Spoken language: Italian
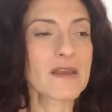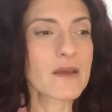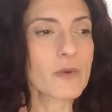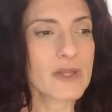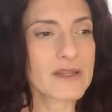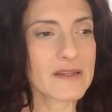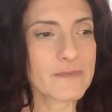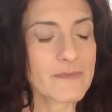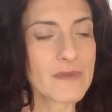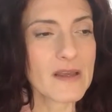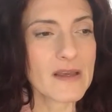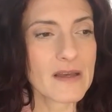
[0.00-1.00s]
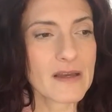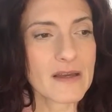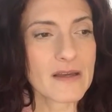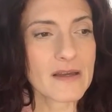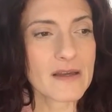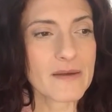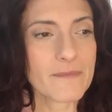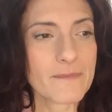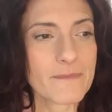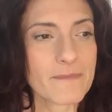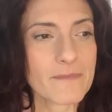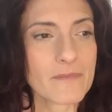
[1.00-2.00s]
Quindi eh,
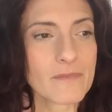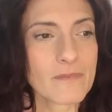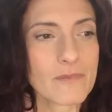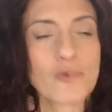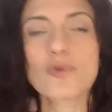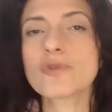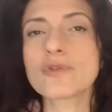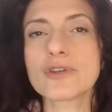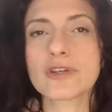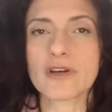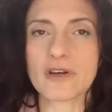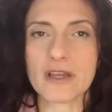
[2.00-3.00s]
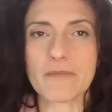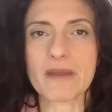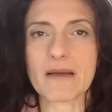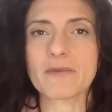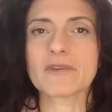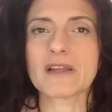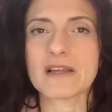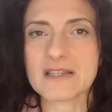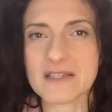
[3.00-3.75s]
tutti noi abbiamo delle